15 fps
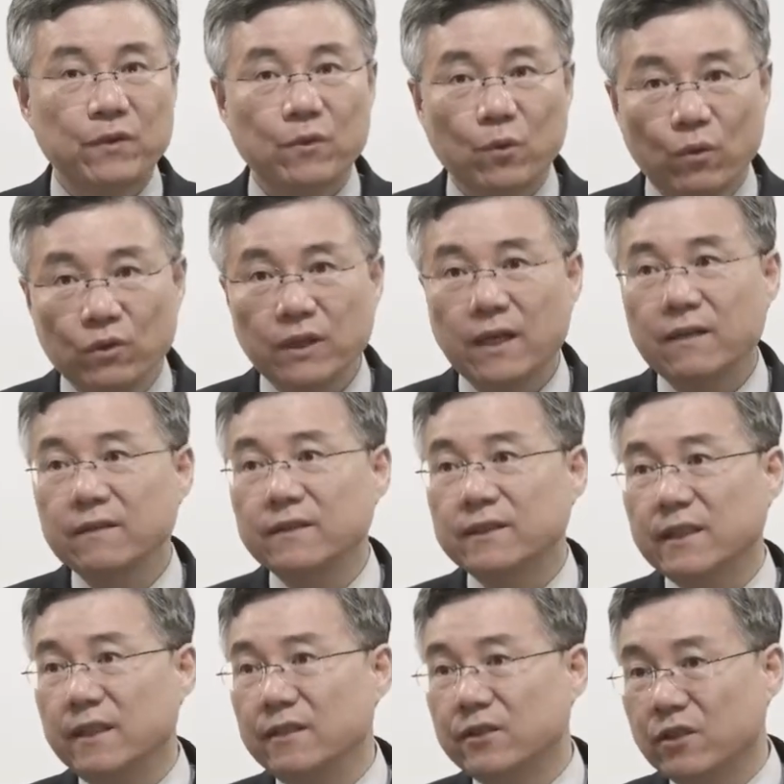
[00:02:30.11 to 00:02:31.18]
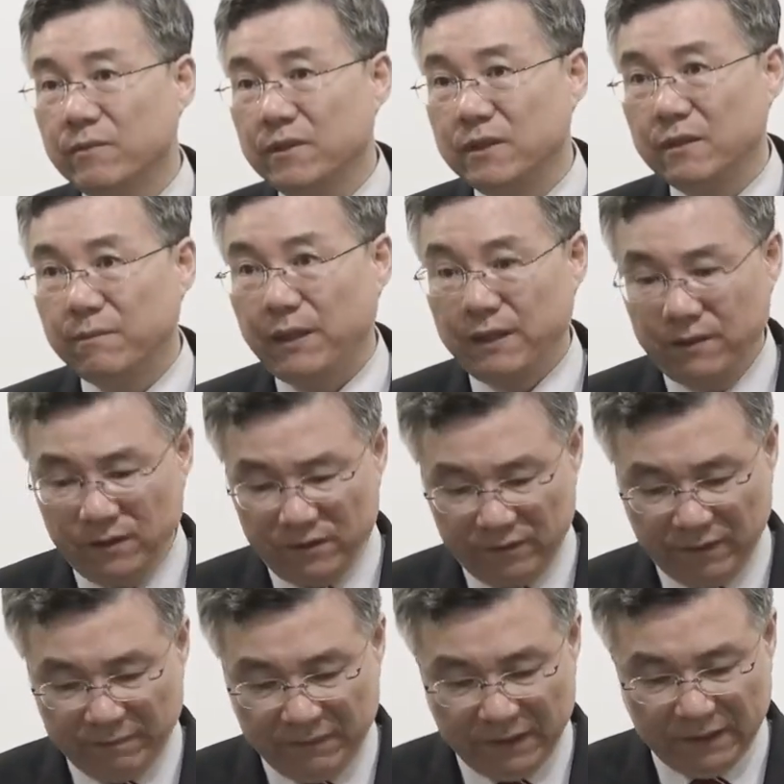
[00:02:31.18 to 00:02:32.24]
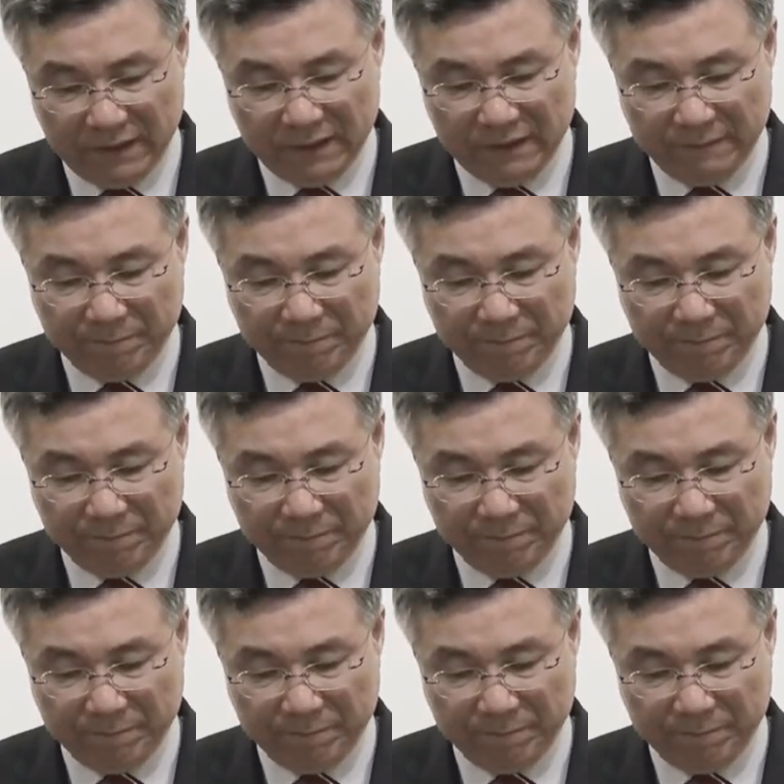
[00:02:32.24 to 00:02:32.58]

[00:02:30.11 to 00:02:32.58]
또 다른 차이점이 이제 발견이 됩니다.